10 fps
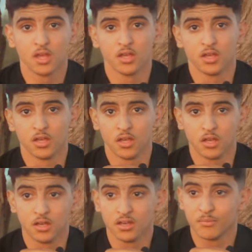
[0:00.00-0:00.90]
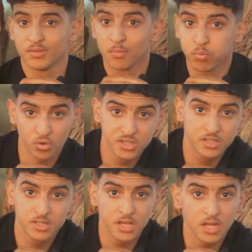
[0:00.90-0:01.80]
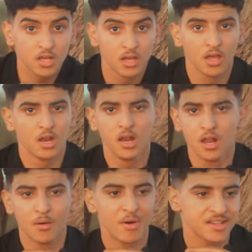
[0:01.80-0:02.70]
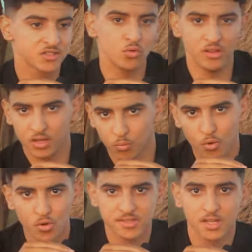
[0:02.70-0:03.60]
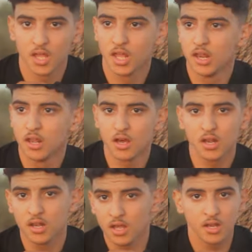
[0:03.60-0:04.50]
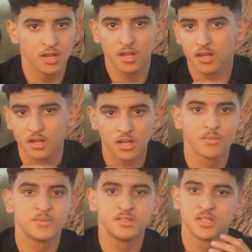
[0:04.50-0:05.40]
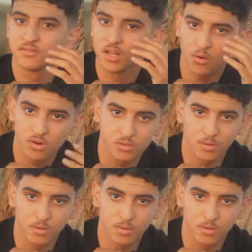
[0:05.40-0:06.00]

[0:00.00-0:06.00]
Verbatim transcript: أه بدا البروجي ديالك لا ما خاص يكون عندك بوس لا لا لا لا, لا بزاف ديال الحوايج بحال